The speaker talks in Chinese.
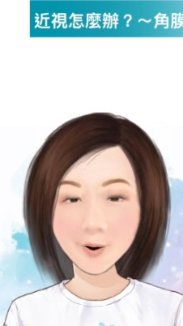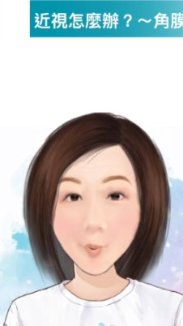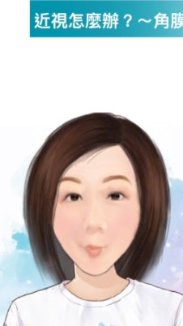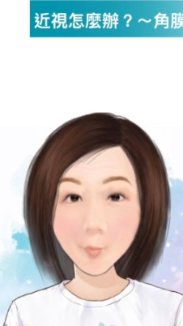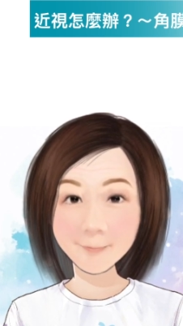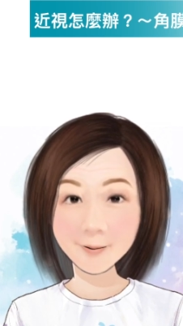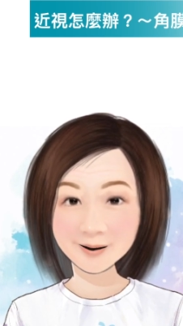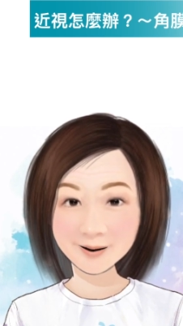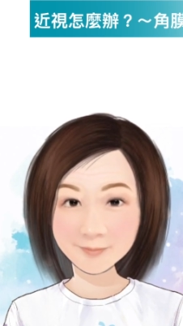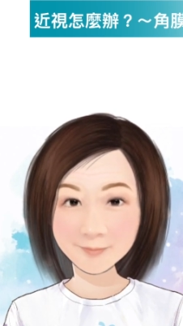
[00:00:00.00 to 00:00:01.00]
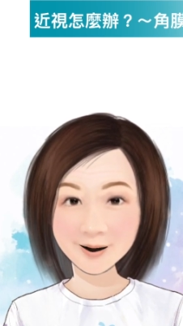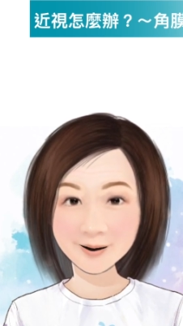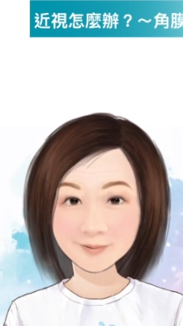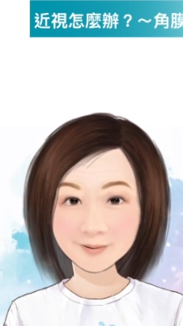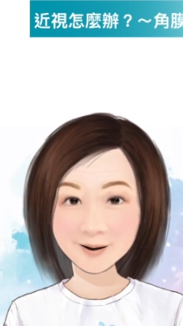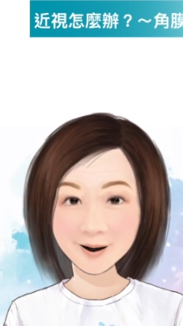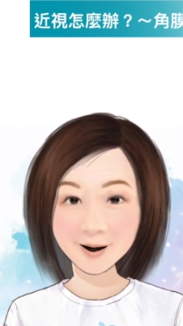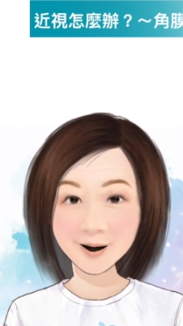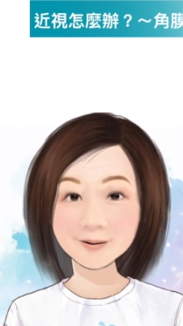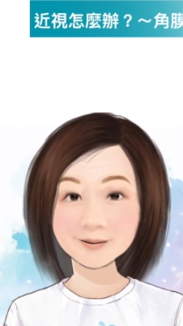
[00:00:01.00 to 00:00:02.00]
我会拍成影片，
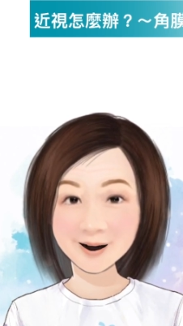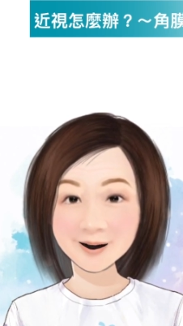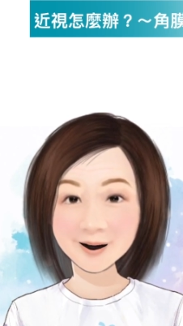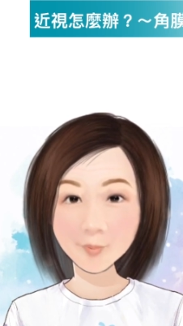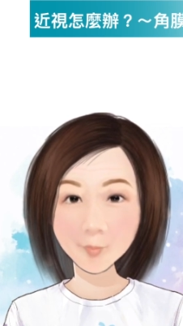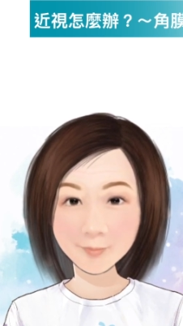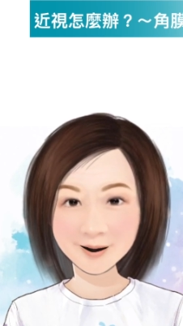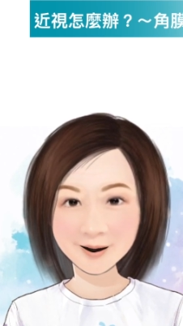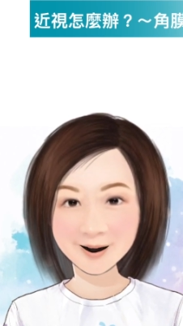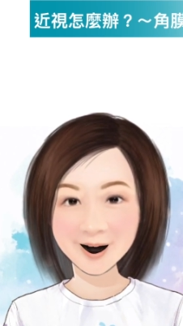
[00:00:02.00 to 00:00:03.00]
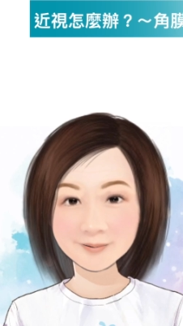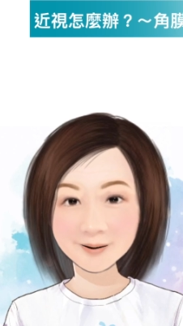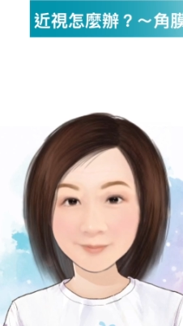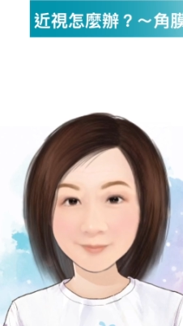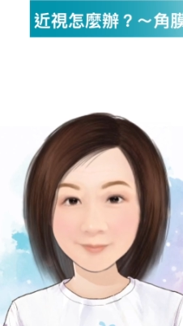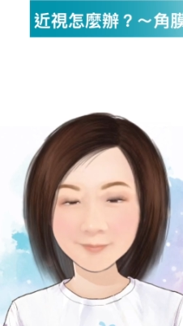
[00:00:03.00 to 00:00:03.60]
他也可以鼓励其他人。